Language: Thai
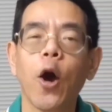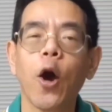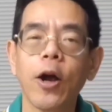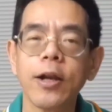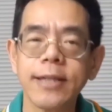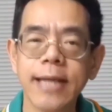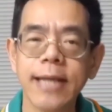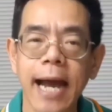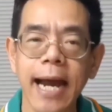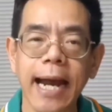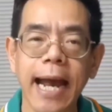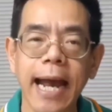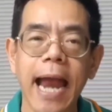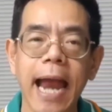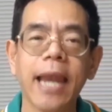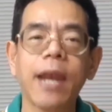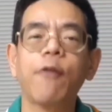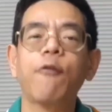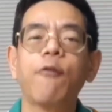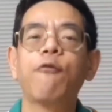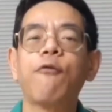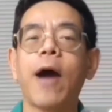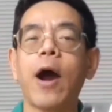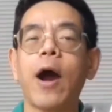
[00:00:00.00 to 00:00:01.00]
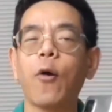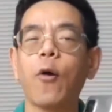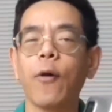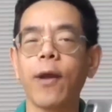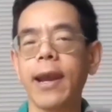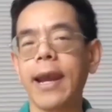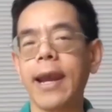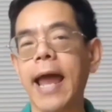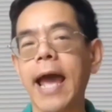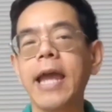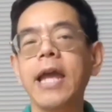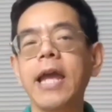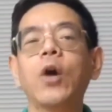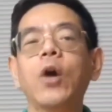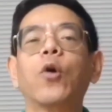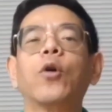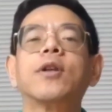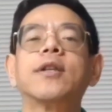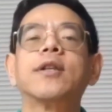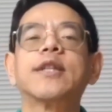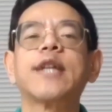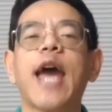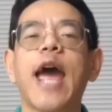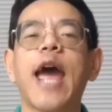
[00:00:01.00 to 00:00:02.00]
ก่อนจากกันฝากกดไลค์
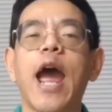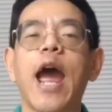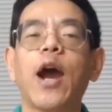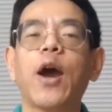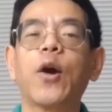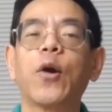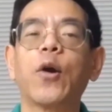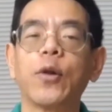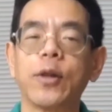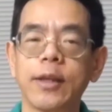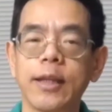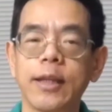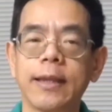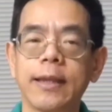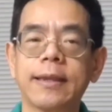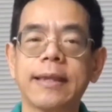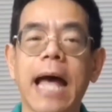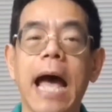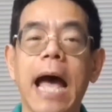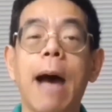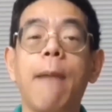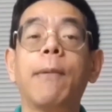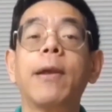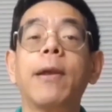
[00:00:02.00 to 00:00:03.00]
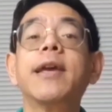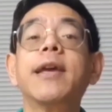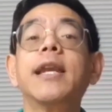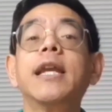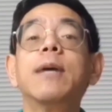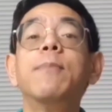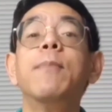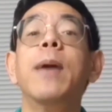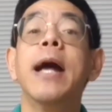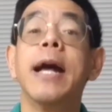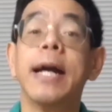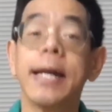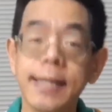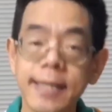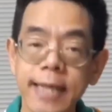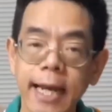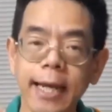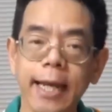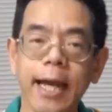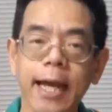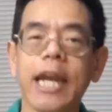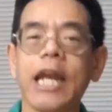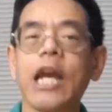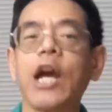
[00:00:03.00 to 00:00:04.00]
กดแชร์กดติดตามและอย่าลืม
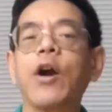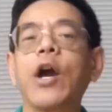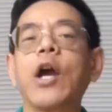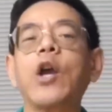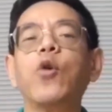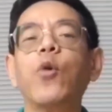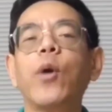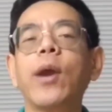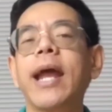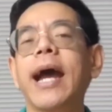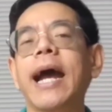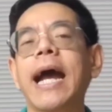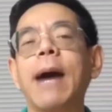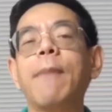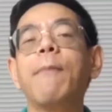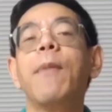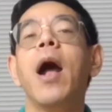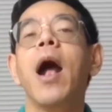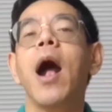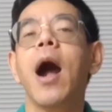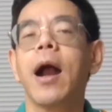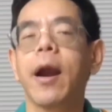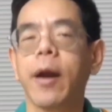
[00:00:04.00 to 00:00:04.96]
สั่นกระดิ่งให้ด้วยนะครับ